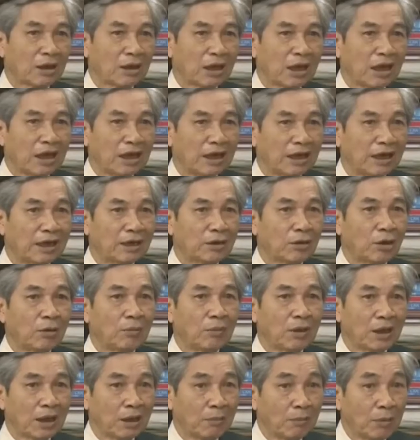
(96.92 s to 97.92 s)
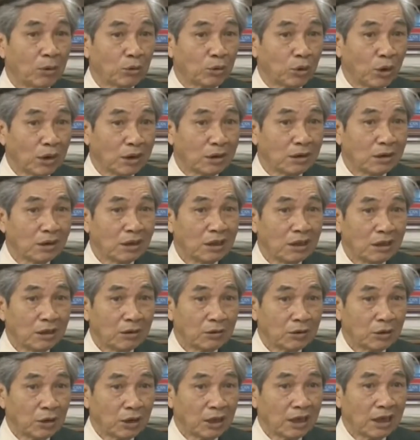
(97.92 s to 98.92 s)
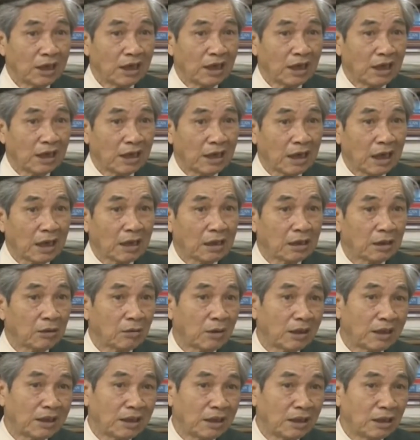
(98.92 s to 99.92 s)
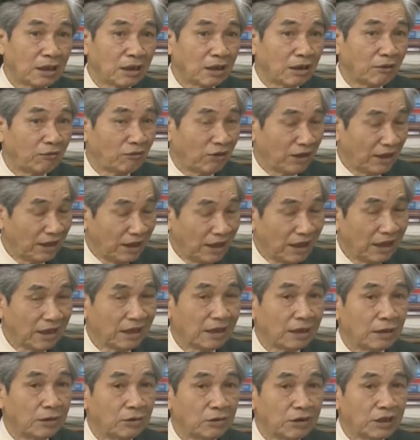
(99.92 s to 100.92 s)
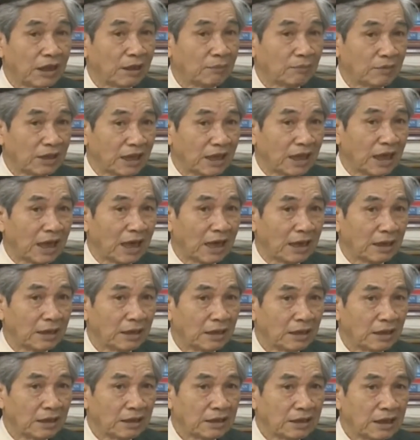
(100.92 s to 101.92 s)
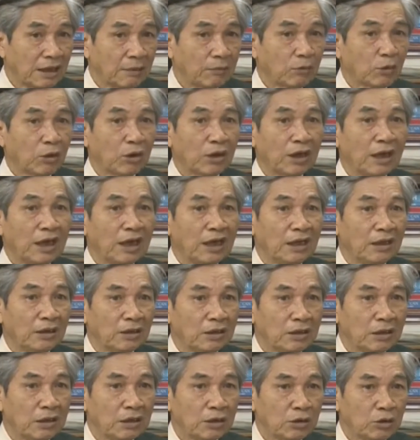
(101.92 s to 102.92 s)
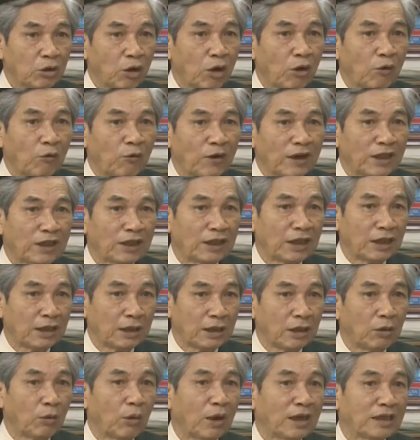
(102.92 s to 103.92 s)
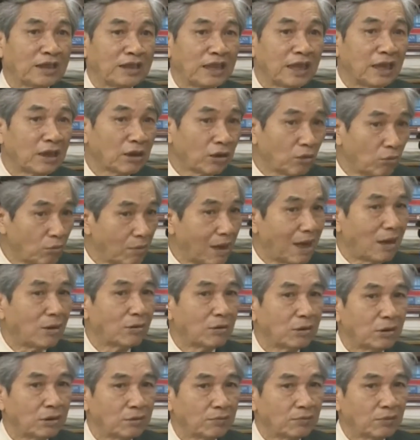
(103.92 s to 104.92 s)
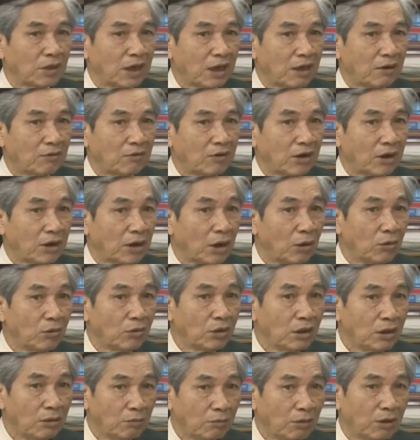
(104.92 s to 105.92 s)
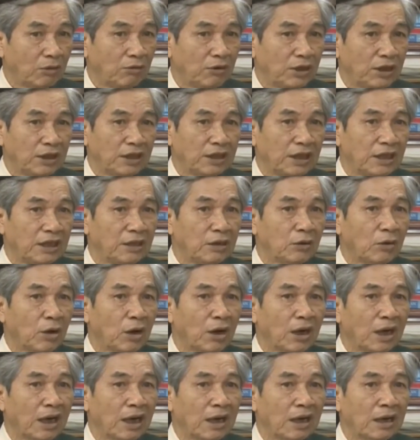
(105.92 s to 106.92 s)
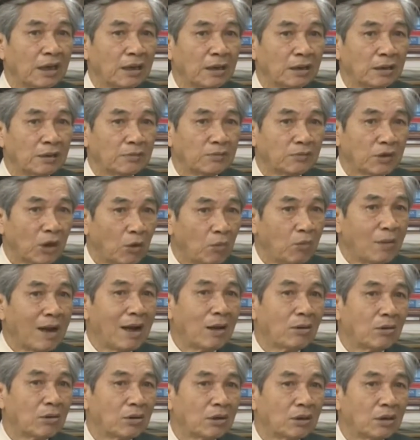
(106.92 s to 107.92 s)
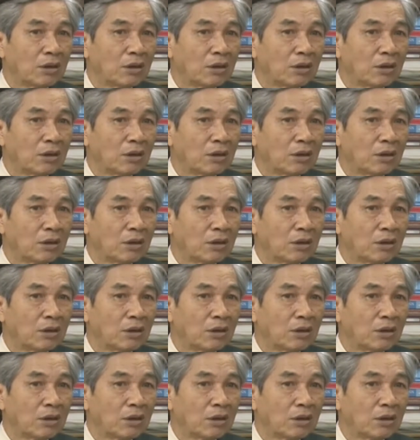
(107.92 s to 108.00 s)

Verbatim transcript: Ở đây có một cái mâu thuẫn, cho nên là các cơ quan nhà nước cần phải nghiên cứu xem xét lại, xem có nên cho phát triển cái loại xe không màu là không, bởi vì chính nó là không màu.